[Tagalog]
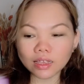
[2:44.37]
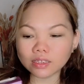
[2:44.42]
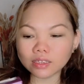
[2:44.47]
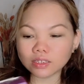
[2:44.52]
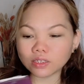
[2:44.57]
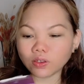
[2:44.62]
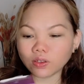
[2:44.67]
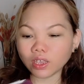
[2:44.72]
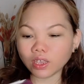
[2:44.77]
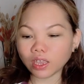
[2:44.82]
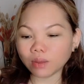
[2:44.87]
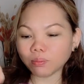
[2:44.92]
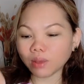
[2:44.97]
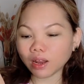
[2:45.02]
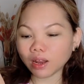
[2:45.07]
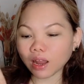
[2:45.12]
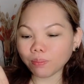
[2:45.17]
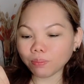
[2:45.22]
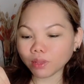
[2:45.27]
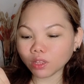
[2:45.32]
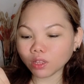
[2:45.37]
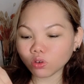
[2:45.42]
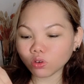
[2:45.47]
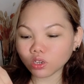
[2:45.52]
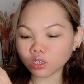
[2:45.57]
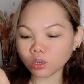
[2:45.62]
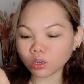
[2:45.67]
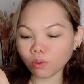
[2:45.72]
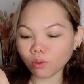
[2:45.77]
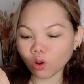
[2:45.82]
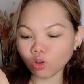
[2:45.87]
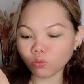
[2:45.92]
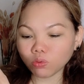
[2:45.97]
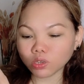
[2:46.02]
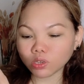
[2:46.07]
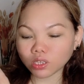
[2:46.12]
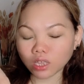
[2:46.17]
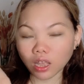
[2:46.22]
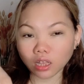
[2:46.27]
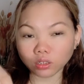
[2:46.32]
So, ayan, malapit ko na siya
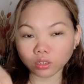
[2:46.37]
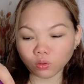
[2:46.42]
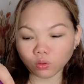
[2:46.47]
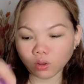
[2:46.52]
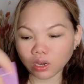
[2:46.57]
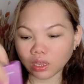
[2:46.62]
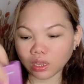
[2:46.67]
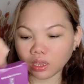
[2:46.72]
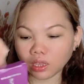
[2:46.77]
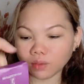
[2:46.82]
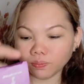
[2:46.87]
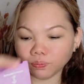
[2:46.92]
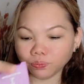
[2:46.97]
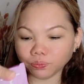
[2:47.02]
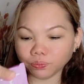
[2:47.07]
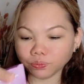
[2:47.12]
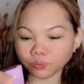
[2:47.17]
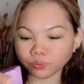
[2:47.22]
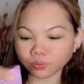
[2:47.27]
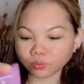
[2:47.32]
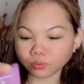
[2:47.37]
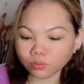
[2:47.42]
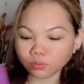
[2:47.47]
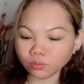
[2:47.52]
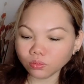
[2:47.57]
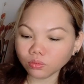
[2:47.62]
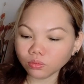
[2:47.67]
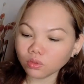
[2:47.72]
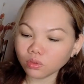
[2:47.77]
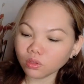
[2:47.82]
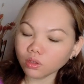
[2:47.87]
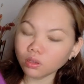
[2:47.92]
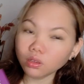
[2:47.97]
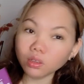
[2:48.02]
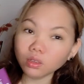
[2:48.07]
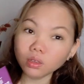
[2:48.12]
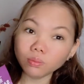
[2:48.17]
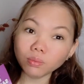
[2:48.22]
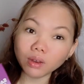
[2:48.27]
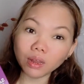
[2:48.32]
maubos actually.
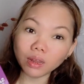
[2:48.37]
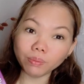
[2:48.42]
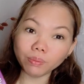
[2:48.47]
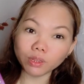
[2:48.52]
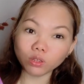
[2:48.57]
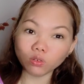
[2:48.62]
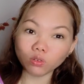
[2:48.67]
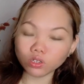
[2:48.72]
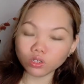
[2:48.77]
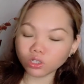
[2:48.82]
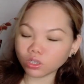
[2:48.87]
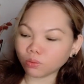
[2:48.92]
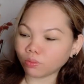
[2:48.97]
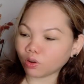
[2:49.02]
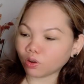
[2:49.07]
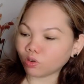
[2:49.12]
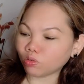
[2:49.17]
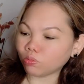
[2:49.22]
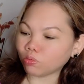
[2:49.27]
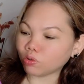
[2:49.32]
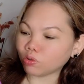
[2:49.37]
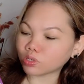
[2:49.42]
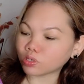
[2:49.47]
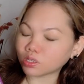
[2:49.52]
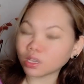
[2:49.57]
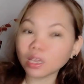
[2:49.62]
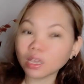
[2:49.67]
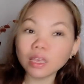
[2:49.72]
Ayan, malapit ko na siya maubos.